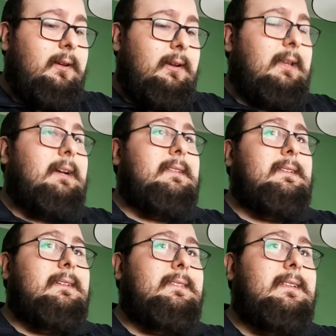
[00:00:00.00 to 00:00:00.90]
E ragazzi,
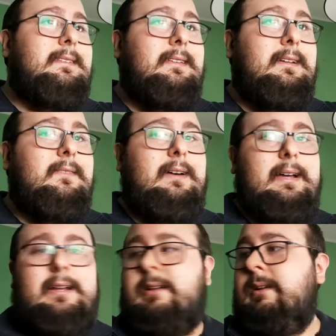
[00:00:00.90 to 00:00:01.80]
l'assenza di
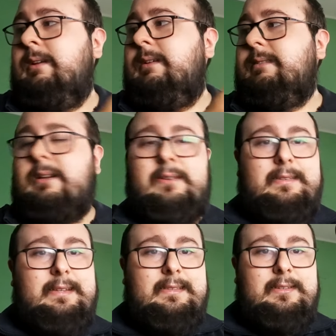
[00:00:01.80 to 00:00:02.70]
Kvara sarà
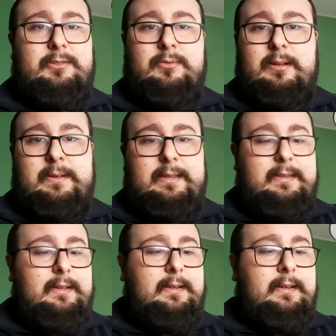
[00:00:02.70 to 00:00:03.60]
un'assenza
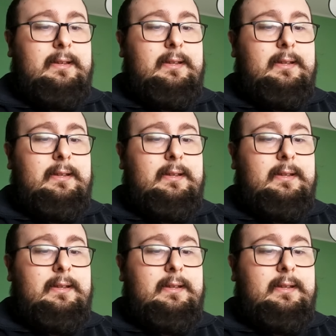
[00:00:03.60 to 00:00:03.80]
sicuramente